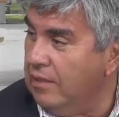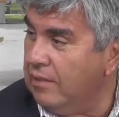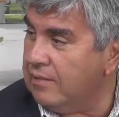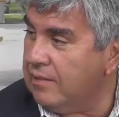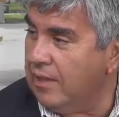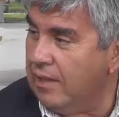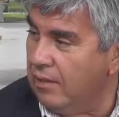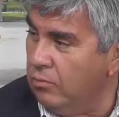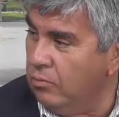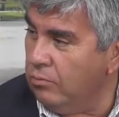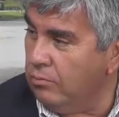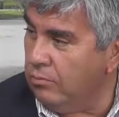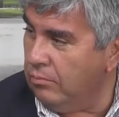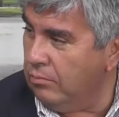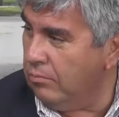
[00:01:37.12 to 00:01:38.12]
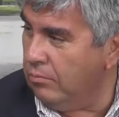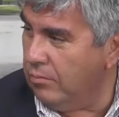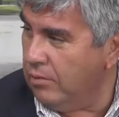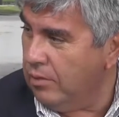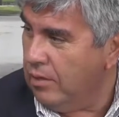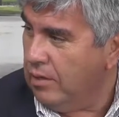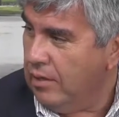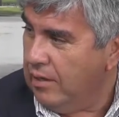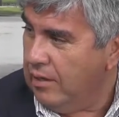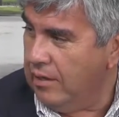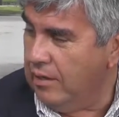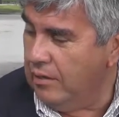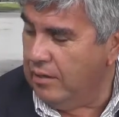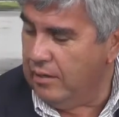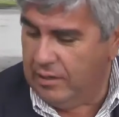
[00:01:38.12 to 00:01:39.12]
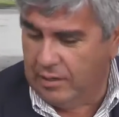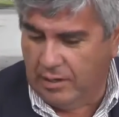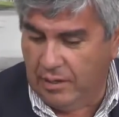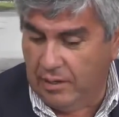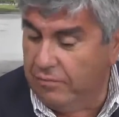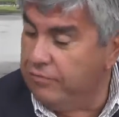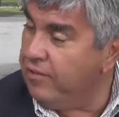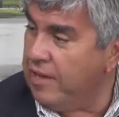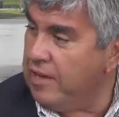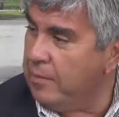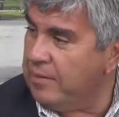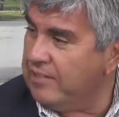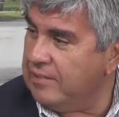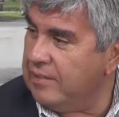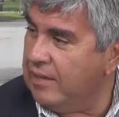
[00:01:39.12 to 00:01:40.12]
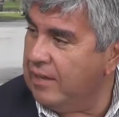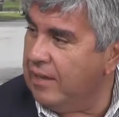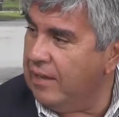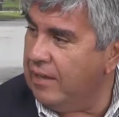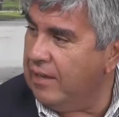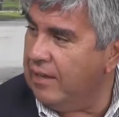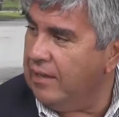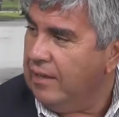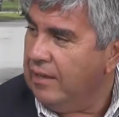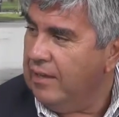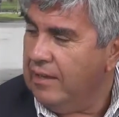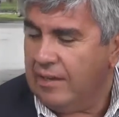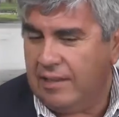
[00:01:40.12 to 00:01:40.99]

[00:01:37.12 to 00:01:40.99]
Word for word: Y decía, hay un... En, en el FEI parecía que,